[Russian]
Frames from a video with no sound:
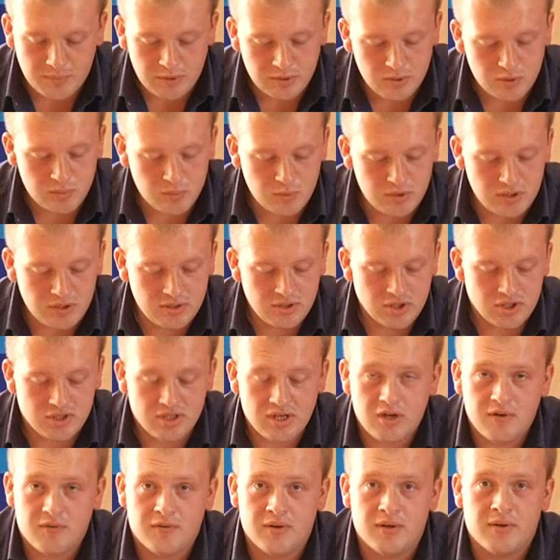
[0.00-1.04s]
предусмотрены
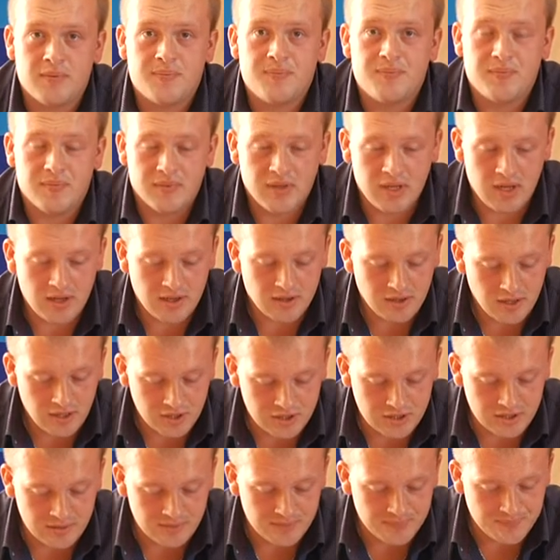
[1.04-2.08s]
штрафы на
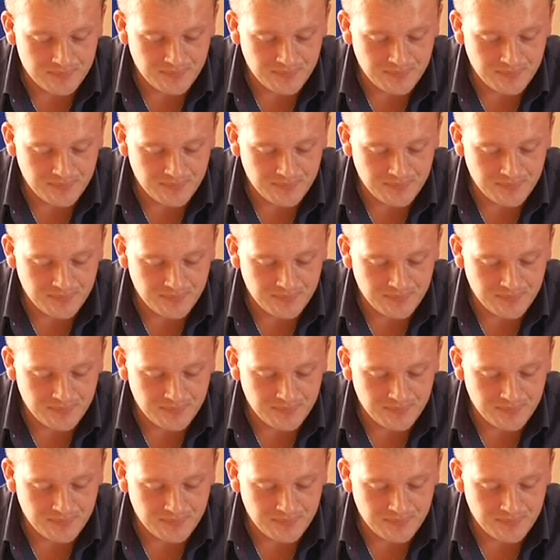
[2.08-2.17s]
граждан